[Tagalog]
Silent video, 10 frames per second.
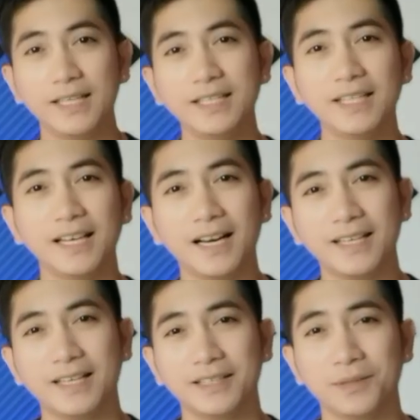Hindi na nga
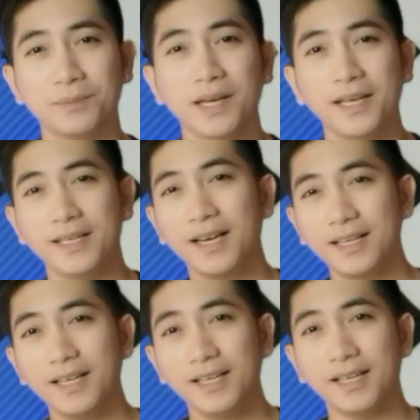natin may
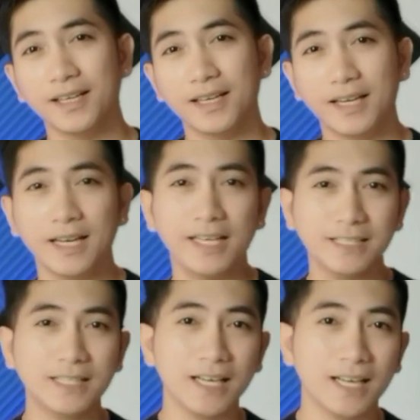na
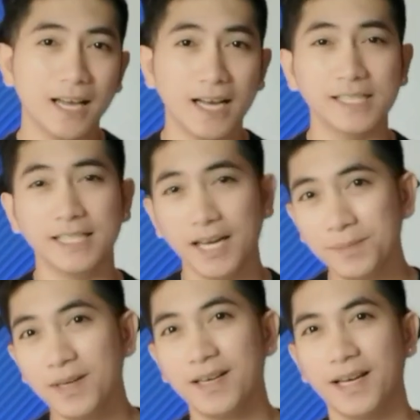isa ang
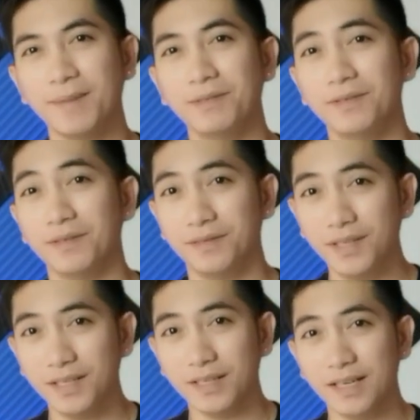Yamaha
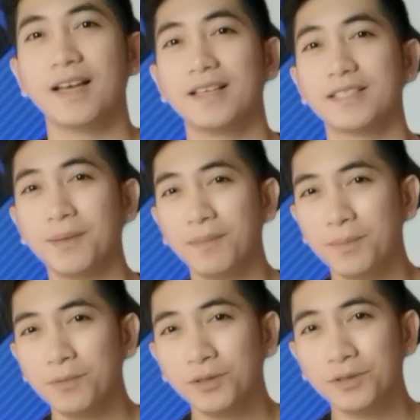MT-15 sa mga
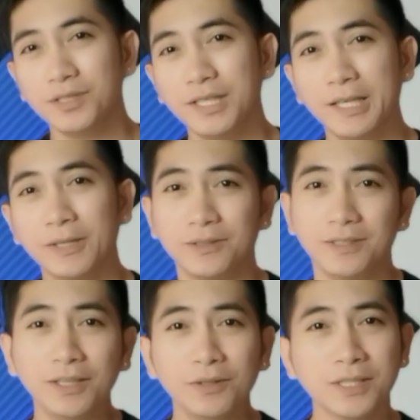motorsiklo
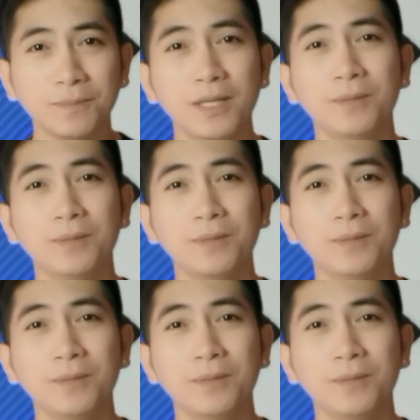dito sa